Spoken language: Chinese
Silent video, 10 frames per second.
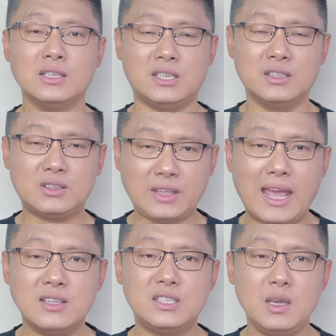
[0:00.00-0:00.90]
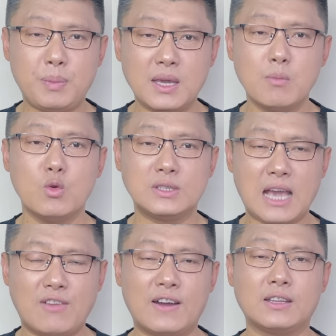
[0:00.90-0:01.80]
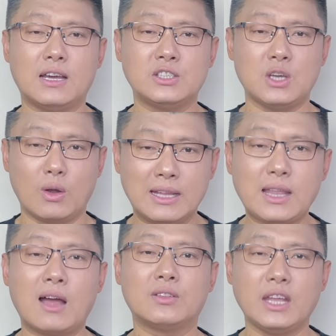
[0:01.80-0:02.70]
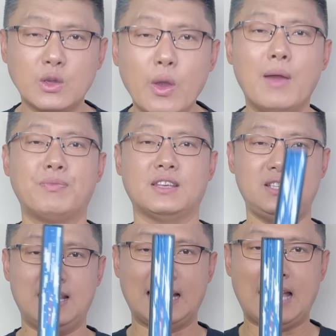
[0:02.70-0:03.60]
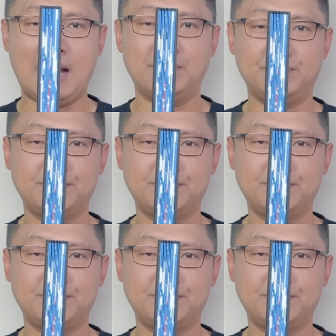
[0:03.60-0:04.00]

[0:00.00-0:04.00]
请点击屏幕下方的小铃铛订阅，谢谢大家。